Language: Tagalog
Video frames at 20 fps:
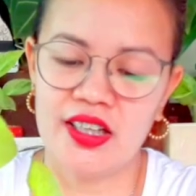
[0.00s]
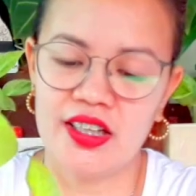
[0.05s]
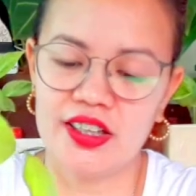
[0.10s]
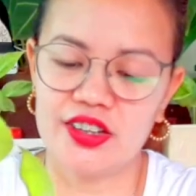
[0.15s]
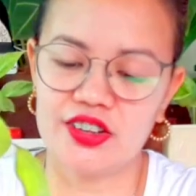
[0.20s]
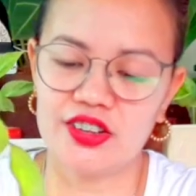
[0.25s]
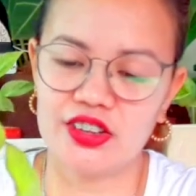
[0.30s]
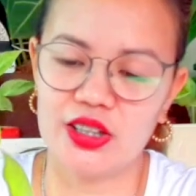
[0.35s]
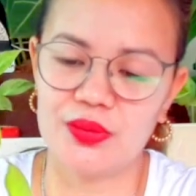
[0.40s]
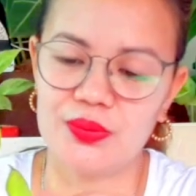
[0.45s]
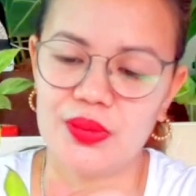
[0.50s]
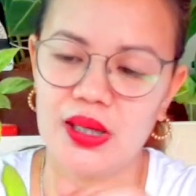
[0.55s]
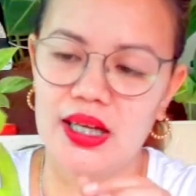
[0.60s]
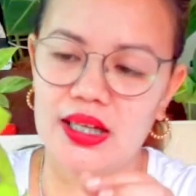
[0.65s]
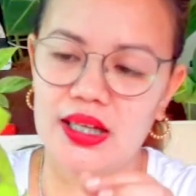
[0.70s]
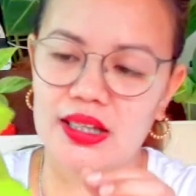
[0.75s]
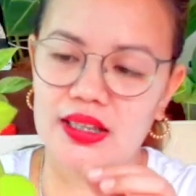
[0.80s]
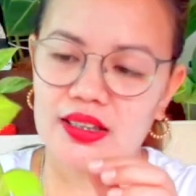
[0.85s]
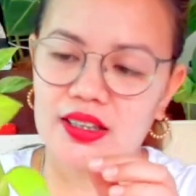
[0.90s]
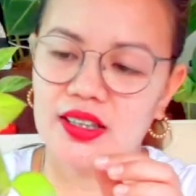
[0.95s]
Ito
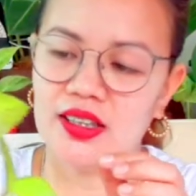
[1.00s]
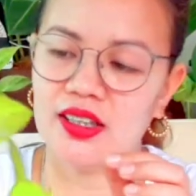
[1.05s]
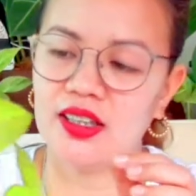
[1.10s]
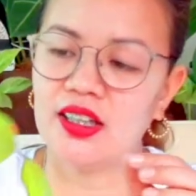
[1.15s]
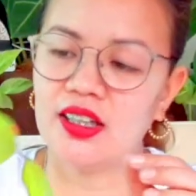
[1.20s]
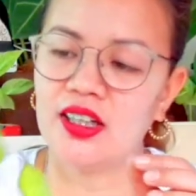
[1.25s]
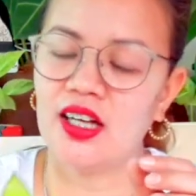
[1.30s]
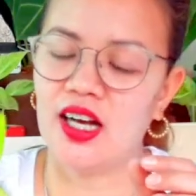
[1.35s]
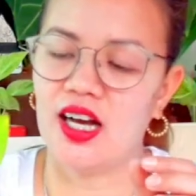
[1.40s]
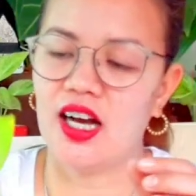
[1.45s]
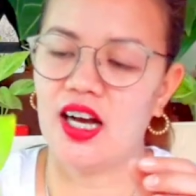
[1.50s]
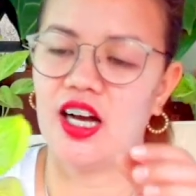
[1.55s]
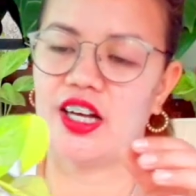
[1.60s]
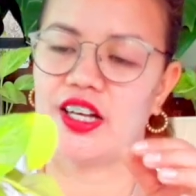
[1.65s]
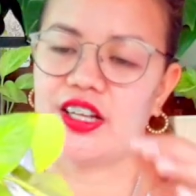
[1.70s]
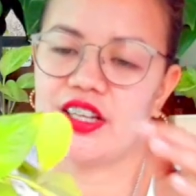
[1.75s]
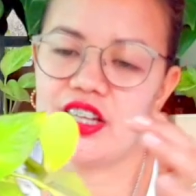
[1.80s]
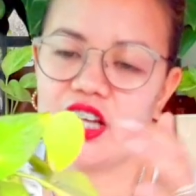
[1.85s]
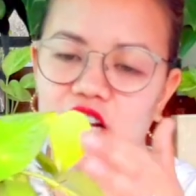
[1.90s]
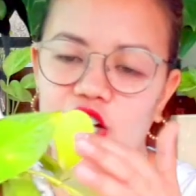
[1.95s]
naman,
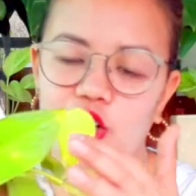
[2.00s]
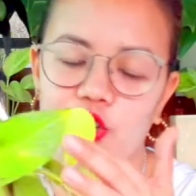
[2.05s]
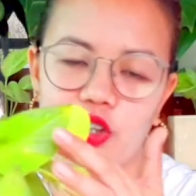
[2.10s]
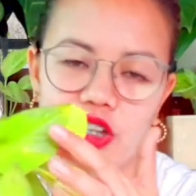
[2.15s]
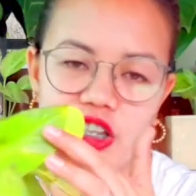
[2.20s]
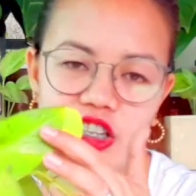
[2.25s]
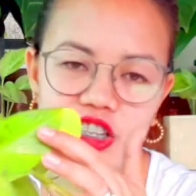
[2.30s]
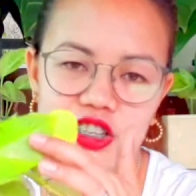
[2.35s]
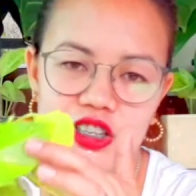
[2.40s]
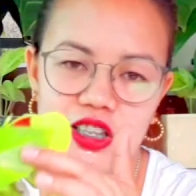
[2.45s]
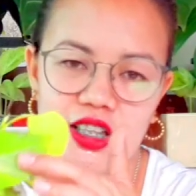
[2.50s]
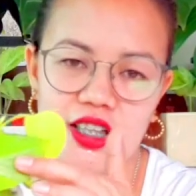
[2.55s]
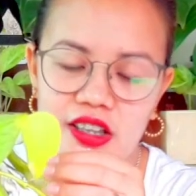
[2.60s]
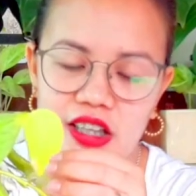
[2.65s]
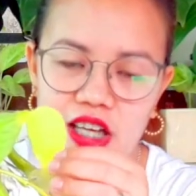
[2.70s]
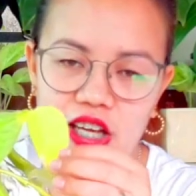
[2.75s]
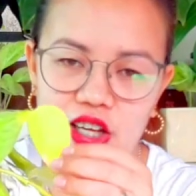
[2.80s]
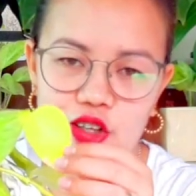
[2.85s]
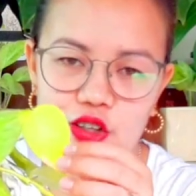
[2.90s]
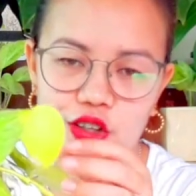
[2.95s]
uh, yellow-green siya,
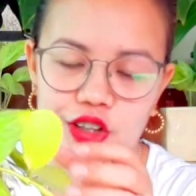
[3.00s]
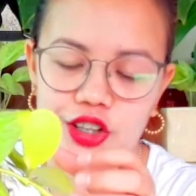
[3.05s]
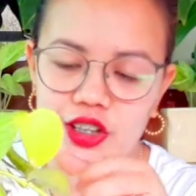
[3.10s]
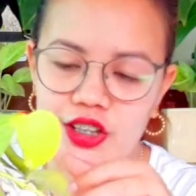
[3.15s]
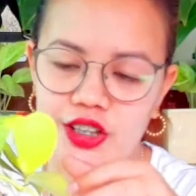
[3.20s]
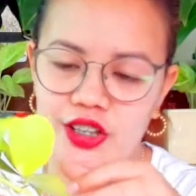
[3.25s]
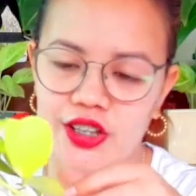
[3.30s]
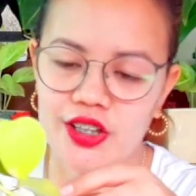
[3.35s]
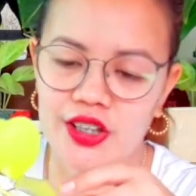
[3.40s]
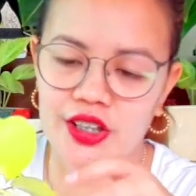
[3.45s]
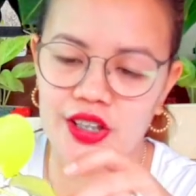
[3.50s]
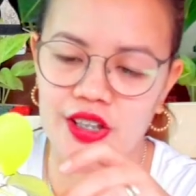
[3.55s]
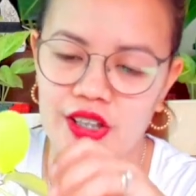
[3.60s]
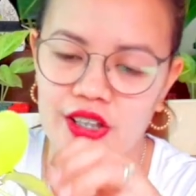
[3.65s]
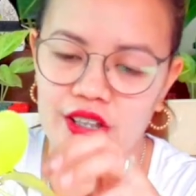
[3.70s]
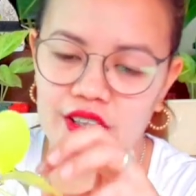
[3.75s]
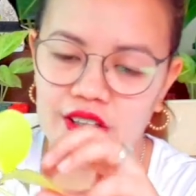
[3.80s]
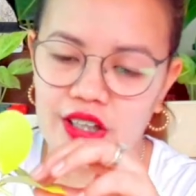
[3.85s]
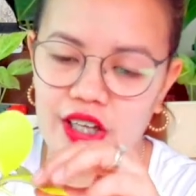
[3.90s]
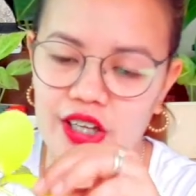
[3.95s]
neon
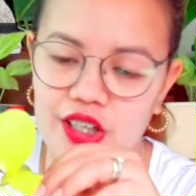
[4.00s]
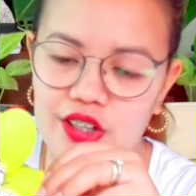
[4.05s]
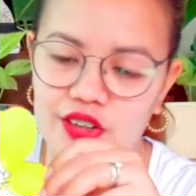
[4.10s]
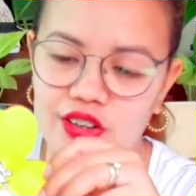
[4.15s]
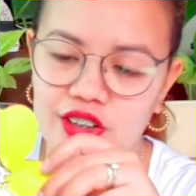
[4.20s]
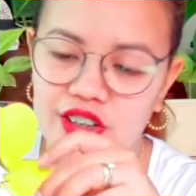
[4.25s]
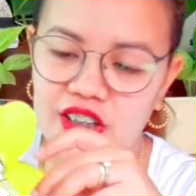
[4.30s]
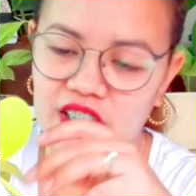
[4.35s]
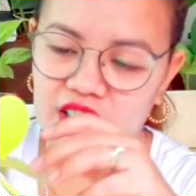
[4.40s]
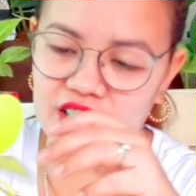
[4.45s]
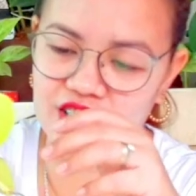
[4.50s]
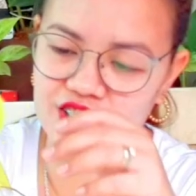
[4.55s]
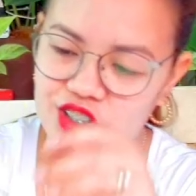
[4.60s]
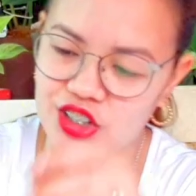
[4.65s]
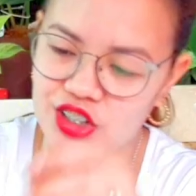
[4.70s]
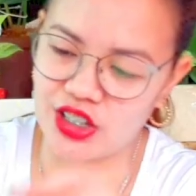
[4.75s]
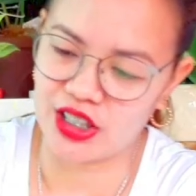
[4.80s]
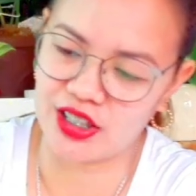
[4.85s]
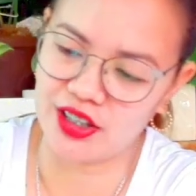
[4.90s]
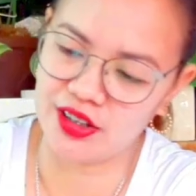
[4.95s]
neon green
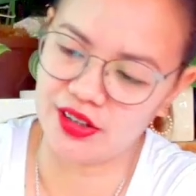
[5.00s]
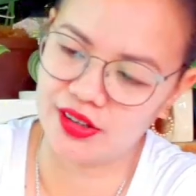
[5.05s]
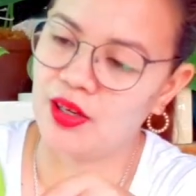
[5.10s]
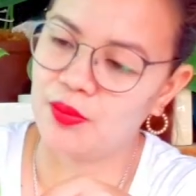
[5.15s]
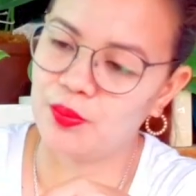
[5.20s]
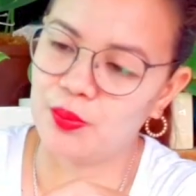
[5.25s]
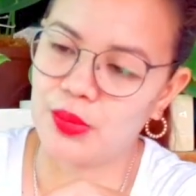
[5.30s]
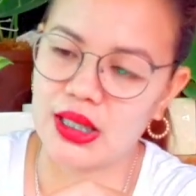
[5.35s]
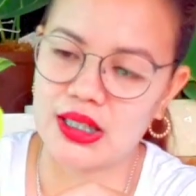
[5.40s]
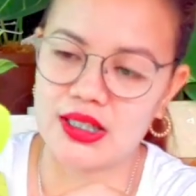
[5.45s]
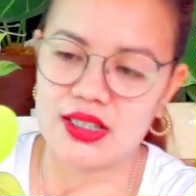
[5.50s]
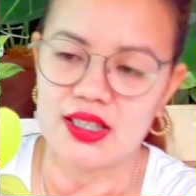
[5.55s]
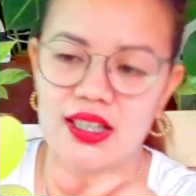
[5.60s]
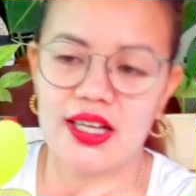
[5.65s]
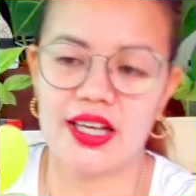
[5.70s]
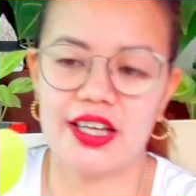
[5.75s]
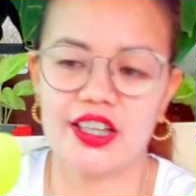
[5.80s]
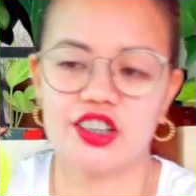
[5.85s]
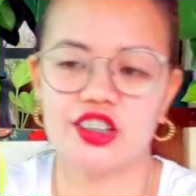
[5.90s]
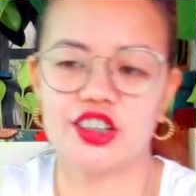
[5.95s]
siya. Mas
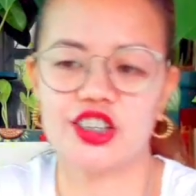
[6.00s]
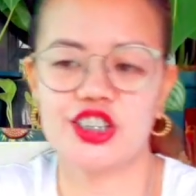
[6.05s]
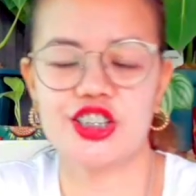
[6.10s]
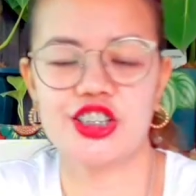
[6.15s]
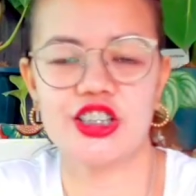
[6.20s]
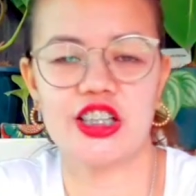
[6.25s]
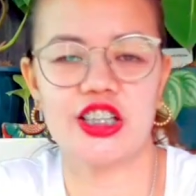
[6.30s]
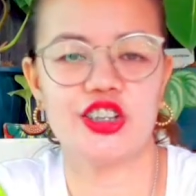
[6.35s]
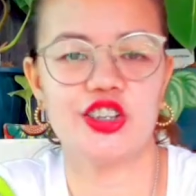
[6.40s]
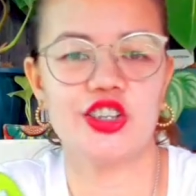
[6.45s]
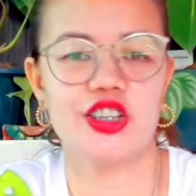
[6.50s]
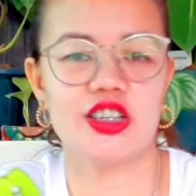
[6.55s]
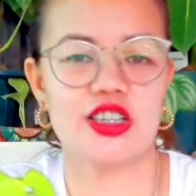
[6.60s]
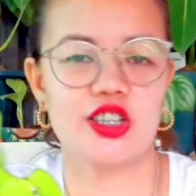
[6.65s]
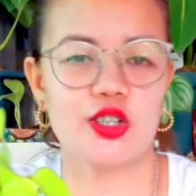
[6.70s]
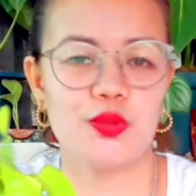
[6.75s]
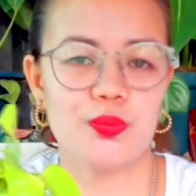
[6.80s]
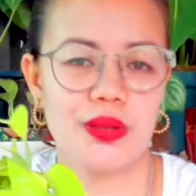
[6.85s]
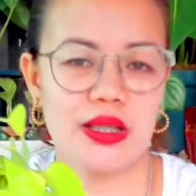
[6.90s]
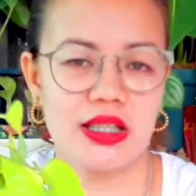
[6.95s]
lighter siya doon
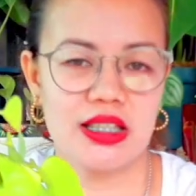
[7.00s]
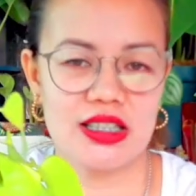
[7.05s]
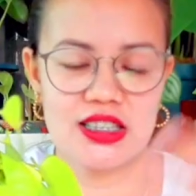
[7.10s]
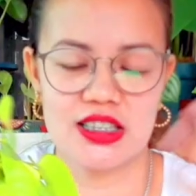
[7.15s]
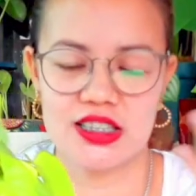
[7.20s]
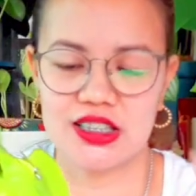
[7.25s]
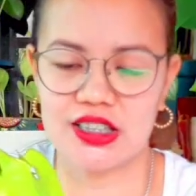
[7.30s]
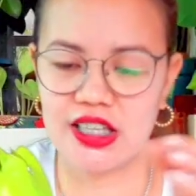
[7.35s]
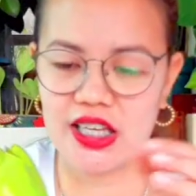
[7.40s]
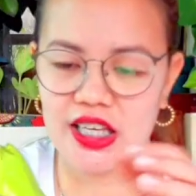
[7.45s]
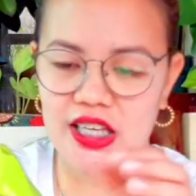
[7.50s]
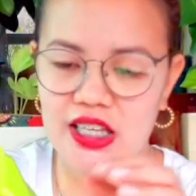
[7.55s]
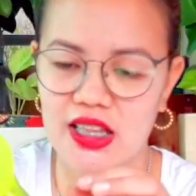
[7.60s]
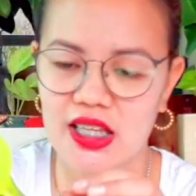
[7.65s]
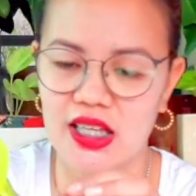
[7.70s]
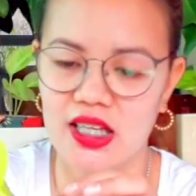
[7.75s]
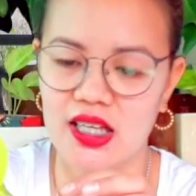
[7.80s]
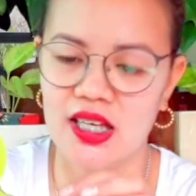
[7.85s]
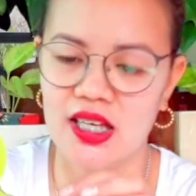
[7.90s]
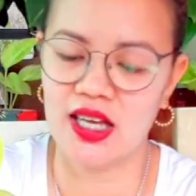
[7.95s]
kumpara sa jade.